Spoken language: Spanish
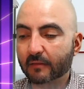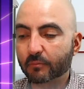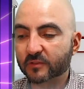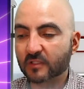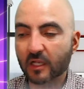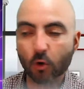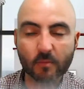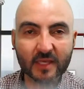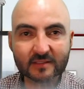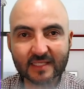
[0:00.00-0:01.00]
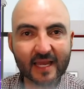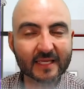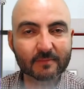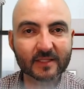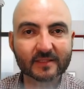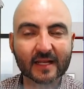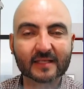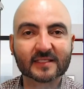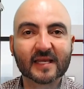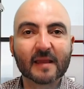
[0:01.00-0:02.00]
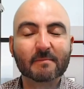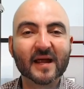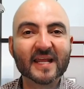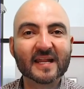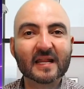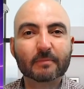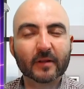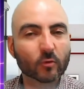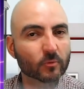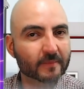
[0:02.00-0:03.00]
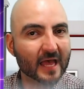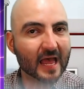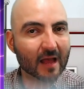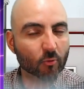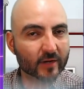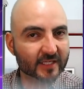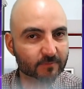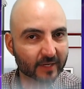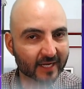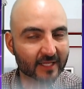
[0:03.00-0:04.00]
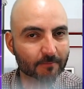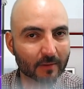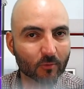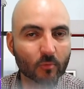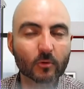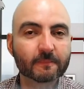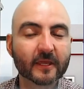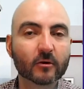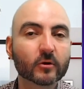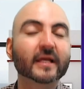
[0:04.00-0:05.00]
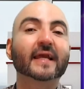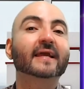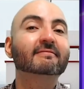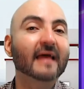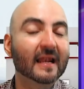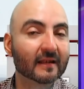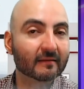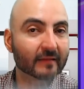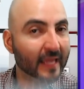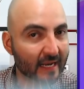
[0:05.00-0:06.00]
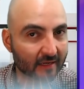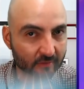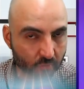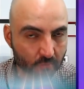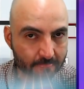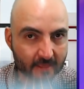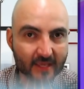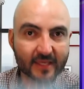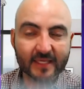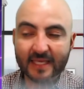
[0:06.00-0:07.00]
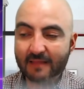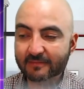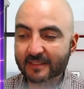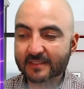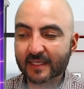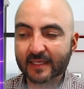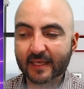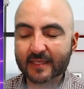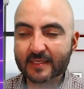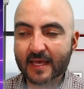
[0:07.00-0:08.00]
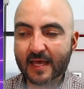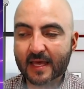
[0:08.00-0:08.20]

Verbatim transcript: pues comienza ahí mientras Mariana le pregunta a una expareja de Pablo Montero que qué tal él, ¿no? Y antes de que ella